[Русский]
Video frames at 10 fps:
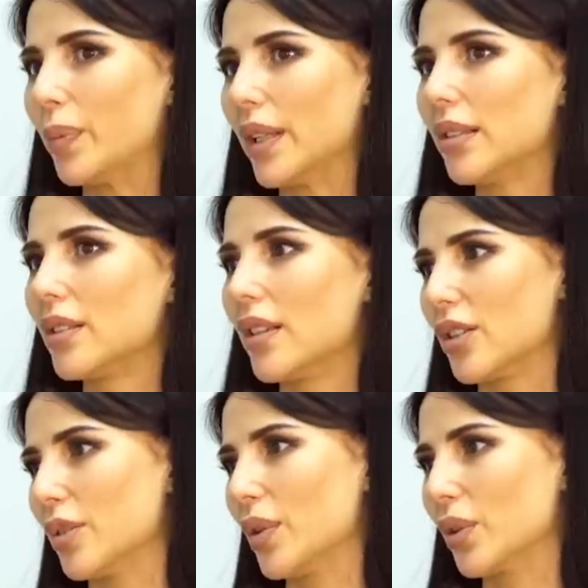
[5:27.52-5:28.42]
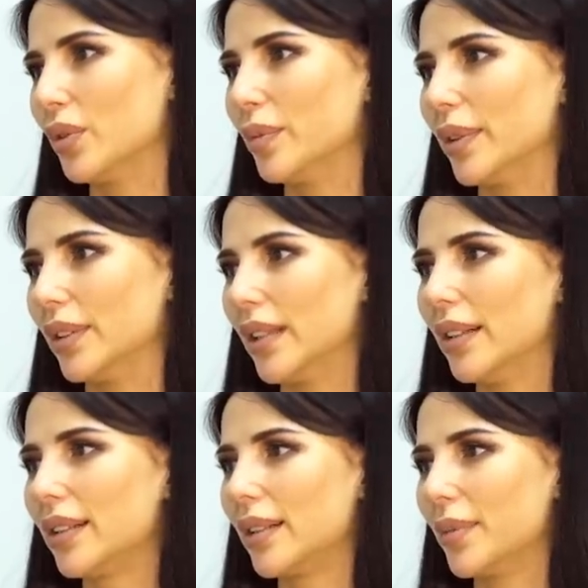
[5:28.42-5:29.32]
поедет Саша Меркулова,
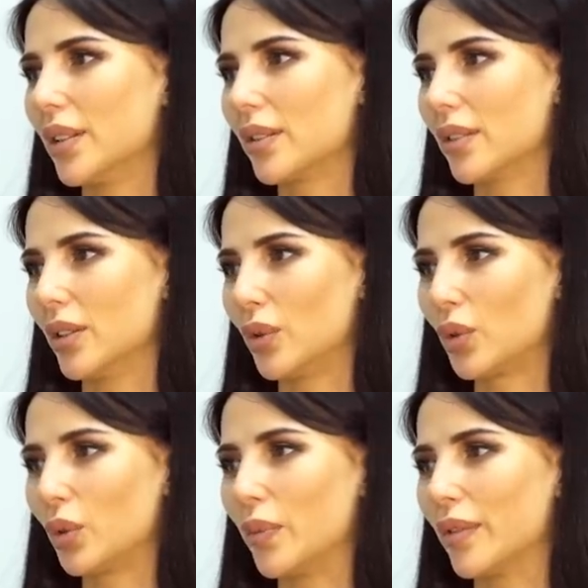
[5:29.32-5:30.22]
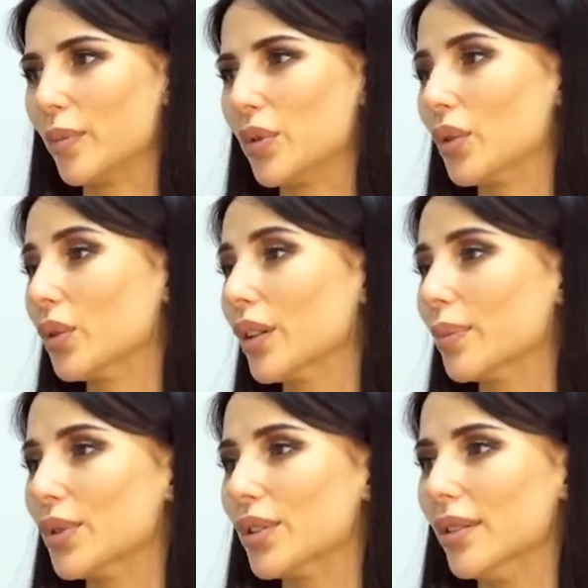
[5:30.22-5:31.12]
молодая гимнастка, и тут у меня вообще руки
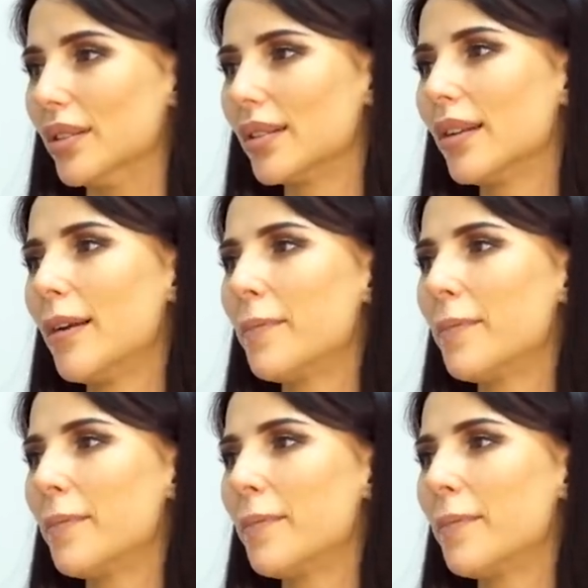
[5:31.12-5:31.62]
опустились.